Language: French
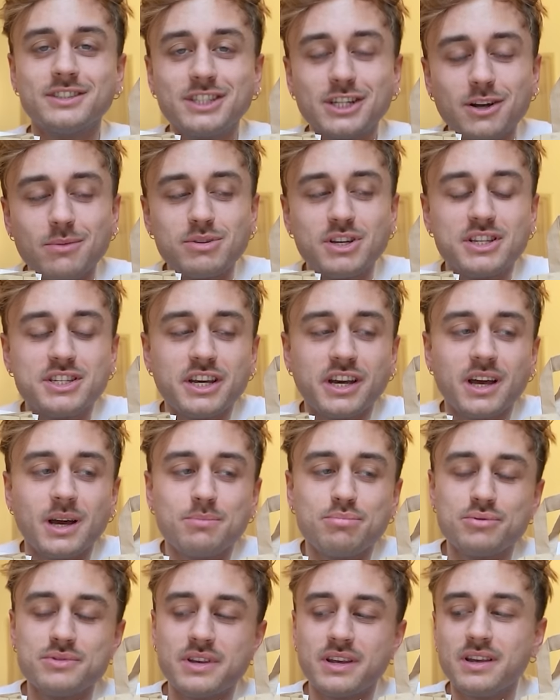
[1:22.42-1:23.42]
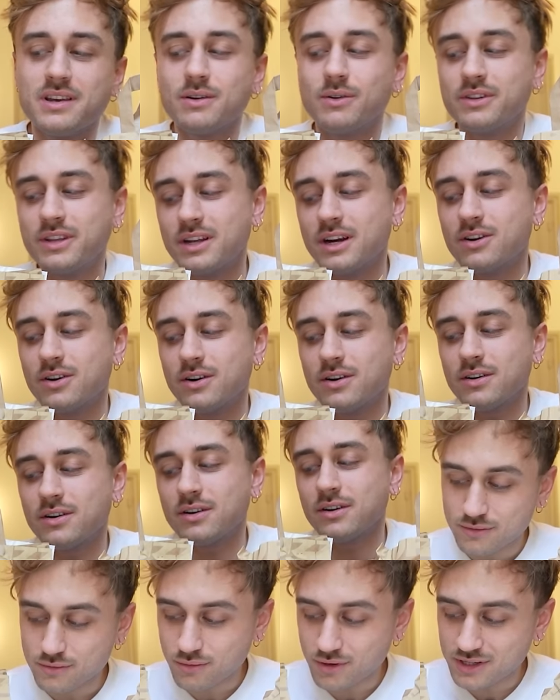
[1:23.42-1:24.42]
J'ai comme qui dirait abusé, on est
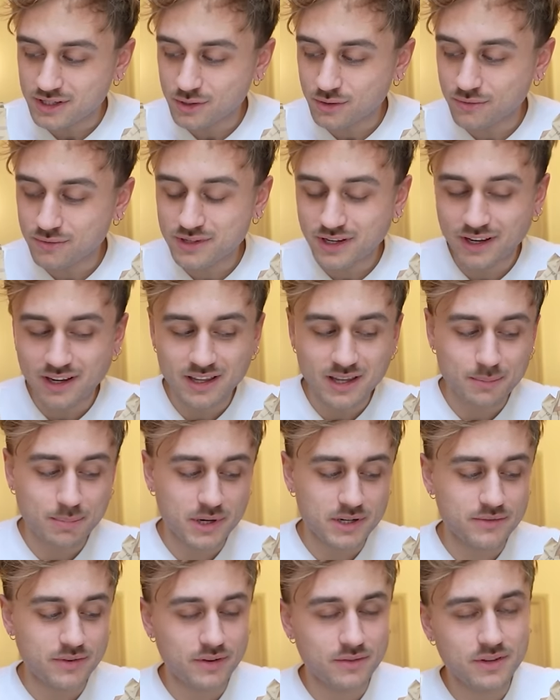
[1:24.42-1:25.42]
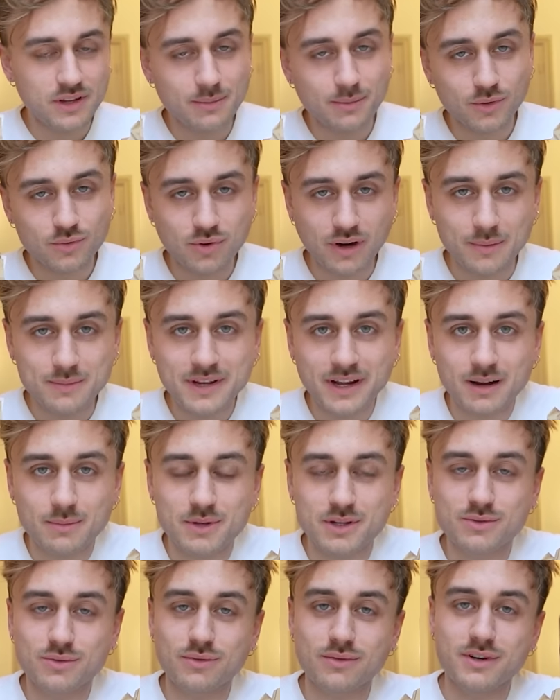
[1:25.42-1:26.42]
d'accord. Cela dit, ne vous inquiétez pas, je vais évidemment tout ramener à la
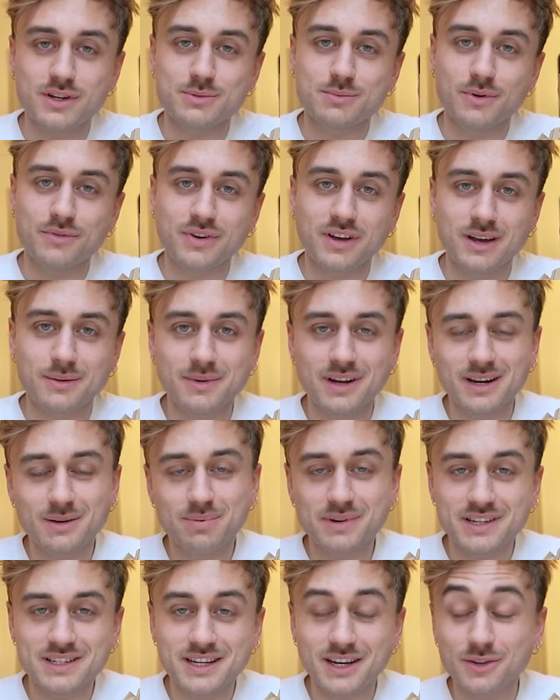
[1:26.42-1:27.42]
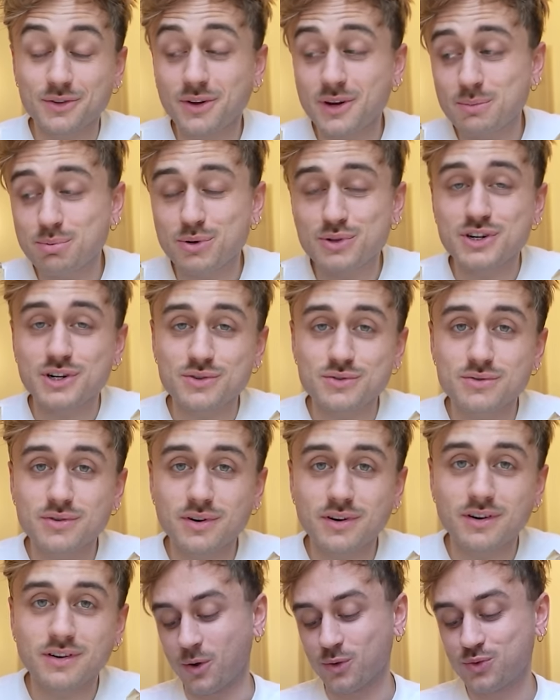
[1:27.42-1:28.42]
maison et je m'en ferai un malin plaisir dans les prochains
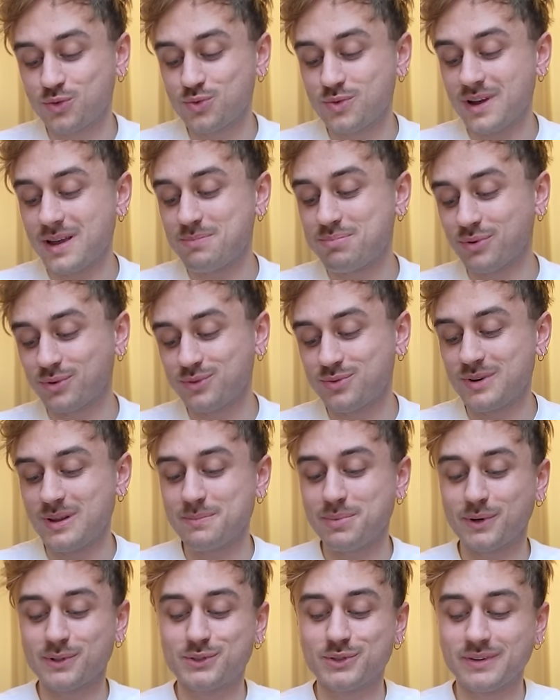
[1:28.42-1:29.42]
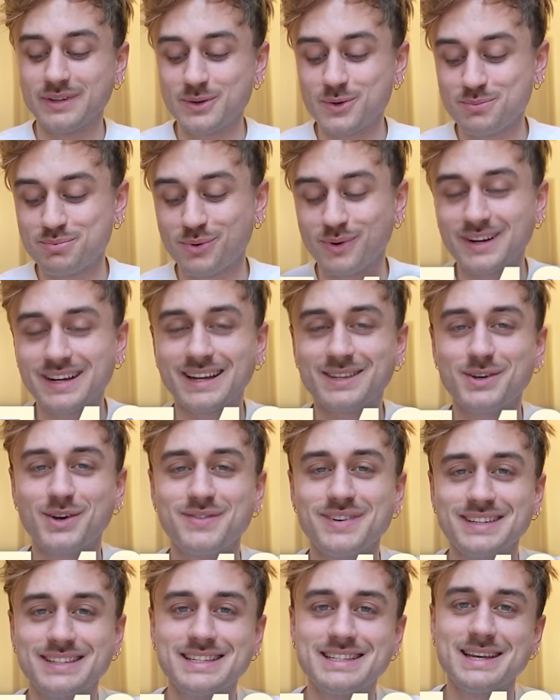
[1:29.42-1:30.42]
jours. En tout et pour tout les potes, j'en ai eu pour
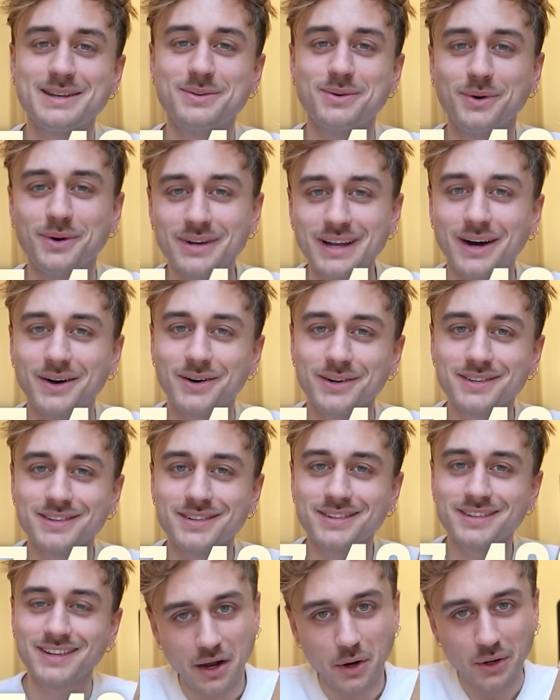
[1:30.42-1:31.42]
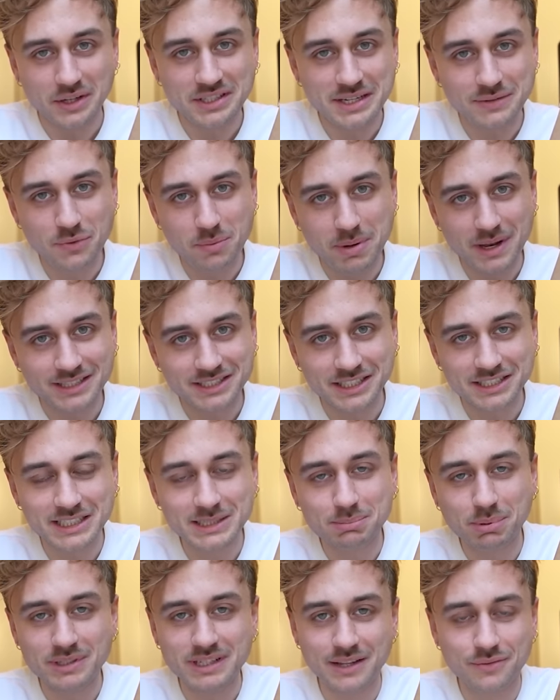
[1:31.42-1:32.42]
97,40€. Alors s'il vous plaît,
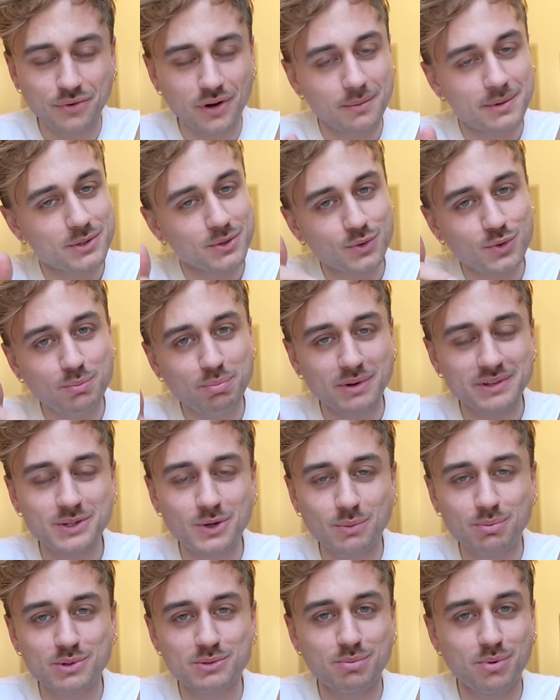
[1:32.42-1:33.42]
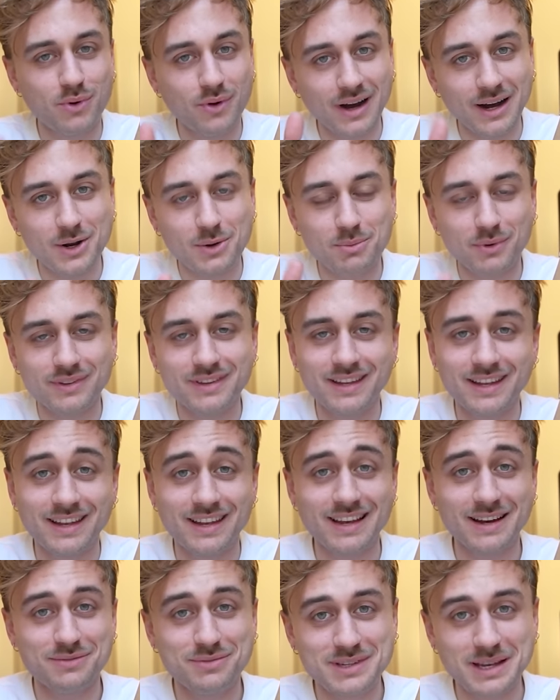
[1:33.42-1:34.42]
j'insiste pour cette fois, mais surtout pensez au pouce bleu, à commenter
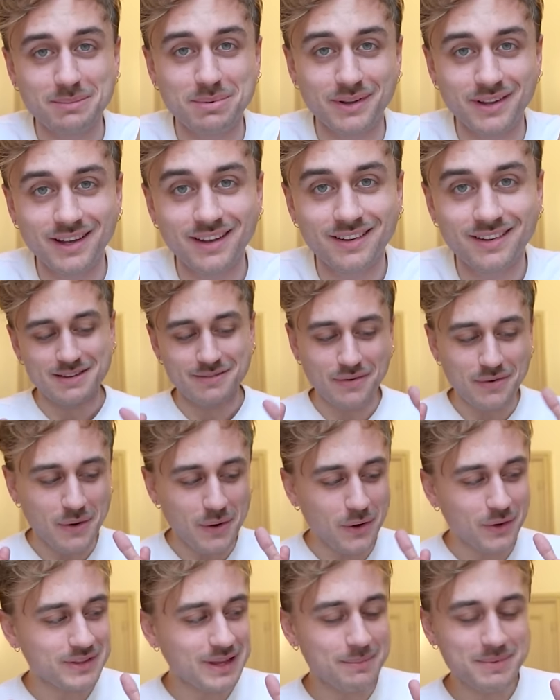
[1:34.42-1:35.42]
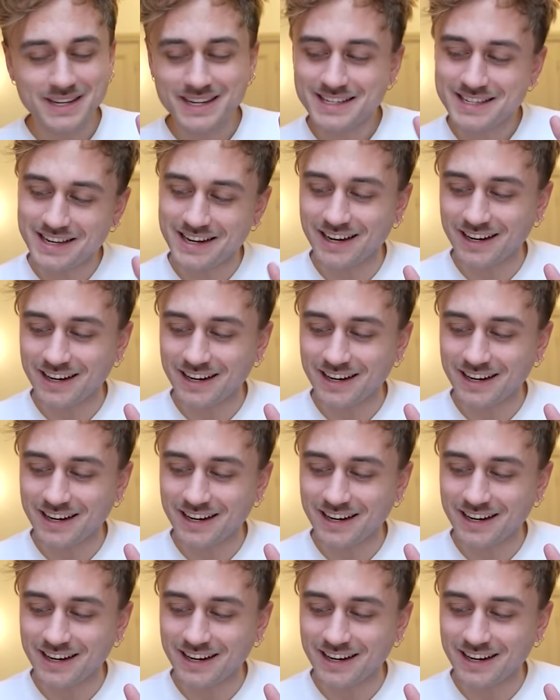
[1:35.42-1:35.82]
et à vous abonner. Il va falloir rentabiliser